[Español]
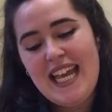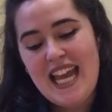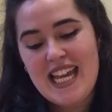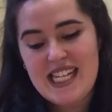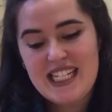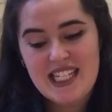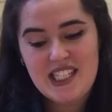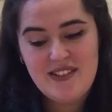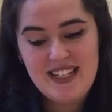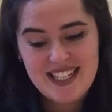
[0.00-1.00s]
e, eh,
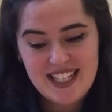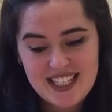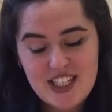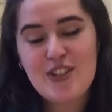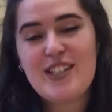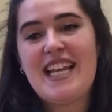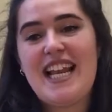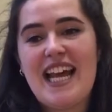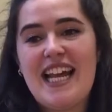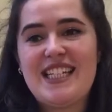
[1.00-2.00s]
sensibilitate
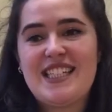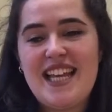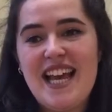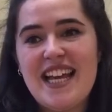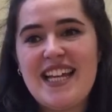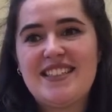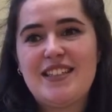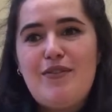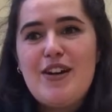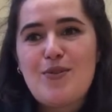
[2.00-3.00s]
soziala garatzea
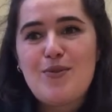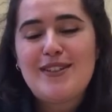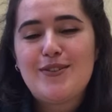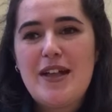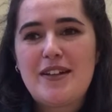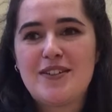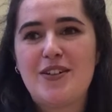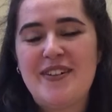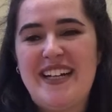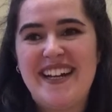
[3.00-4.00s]
eta barruan dudan
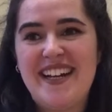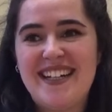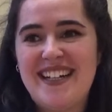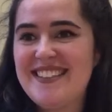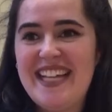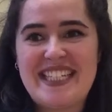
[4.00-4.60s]
a